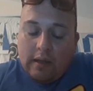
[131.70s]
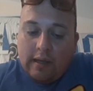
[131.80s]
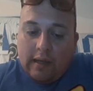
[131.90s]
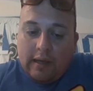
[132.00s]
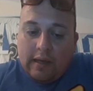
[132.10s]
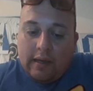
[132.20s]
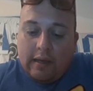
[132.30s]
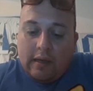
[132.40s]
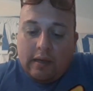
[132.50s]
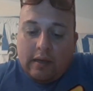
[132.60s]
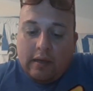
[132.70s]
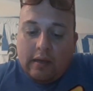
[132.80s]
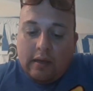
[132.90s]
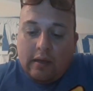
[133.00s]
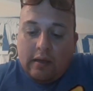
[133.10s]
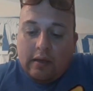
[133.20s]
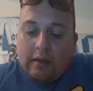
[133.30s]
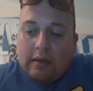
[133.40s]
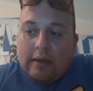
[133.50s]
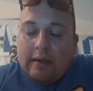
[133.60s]
E
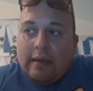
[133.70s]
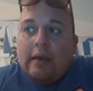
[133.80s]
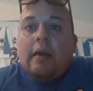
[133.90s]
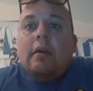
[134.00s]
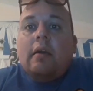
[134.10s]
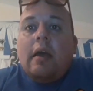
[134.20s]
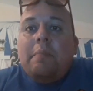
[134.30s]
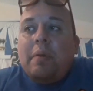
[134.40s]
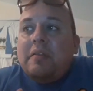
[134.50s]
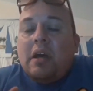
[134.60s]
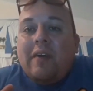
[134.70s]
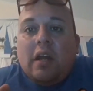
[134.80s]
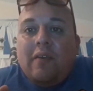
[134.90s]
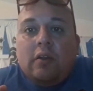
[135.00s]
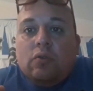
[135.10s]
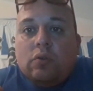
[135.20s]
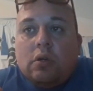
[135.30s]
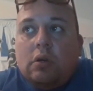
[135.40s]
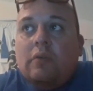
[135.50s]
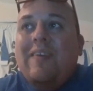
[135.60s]
in pratica venne
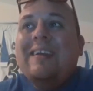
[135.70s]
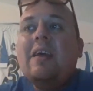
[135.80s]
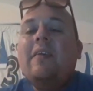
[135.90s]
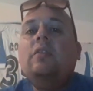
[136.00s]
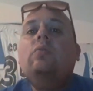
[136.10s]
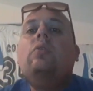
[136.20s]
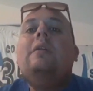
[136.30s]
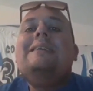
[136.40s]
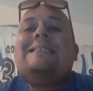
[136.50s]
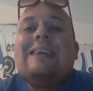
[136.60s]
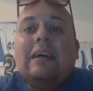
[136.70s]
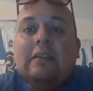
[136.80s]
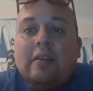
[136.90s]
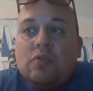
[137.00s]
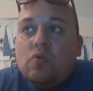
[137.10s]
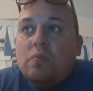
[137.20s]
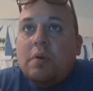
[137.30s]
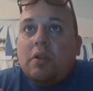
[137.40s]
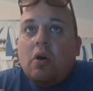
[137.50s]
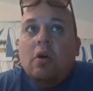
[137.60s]
venduto, venne venduto all'istante,
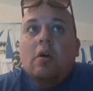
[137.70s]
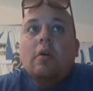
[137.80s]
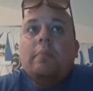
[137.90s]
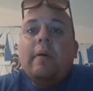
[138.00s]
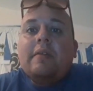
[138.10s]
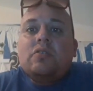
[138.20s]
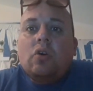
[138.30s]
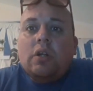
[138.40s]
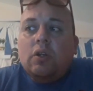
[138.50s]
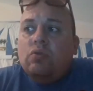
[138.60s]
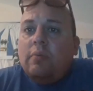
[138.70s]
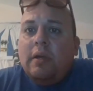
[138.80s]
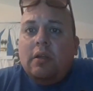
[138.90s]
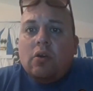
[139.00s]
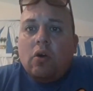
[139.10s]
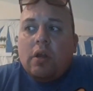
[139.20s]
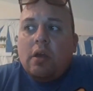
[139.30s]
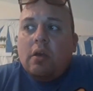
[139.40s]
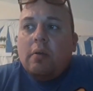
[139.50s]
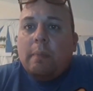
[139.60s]
subito, per soli 2
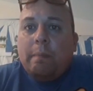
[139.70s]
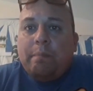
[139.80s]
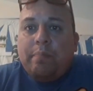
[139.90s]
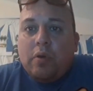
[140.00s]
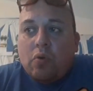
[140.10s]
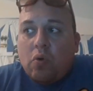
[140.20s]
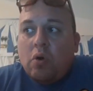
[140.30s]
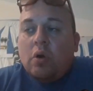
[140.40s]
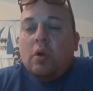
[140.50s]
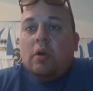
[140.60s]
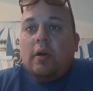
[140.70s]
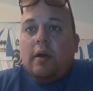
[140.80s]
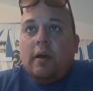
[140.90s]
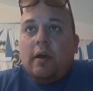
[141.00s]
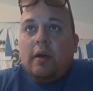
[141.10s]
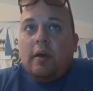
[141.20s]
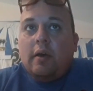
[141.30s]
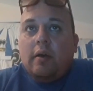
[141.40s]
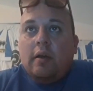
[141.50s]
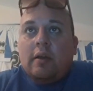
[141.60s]
milioni più
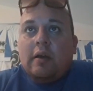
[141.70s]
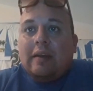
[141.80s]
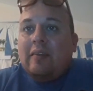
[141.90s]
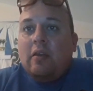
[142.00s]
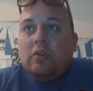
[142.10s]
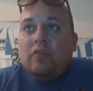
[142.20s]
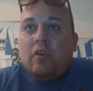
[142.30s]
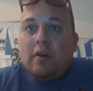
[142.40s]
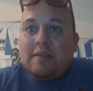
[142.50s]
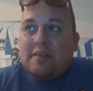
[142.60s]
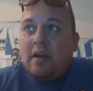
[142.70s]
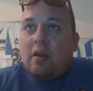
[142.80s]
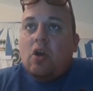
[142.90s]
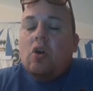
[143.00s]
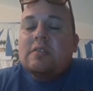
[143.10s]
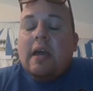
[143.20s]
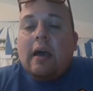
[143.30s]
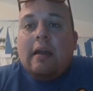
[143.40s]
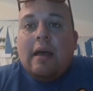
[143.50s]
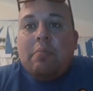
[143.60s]
eh, il cartellino di Fornasier, cosa che
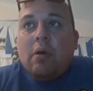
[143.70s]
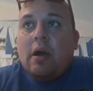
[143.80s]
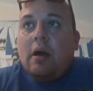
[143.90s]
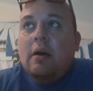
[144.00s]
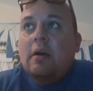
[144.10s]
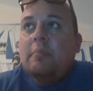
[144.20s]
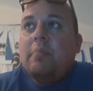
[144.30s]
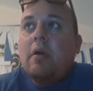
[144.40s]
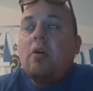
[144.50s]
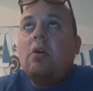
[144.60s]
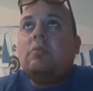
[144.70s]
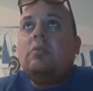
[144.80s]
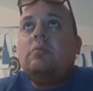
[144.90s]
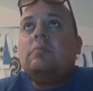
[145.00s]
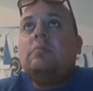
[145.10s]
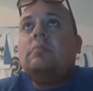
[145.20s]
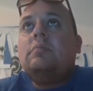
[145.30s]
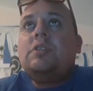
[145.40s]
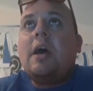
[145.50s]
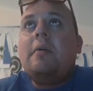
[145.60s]
all'epoca però,
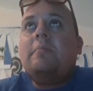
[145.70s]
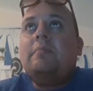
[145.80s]
cioè,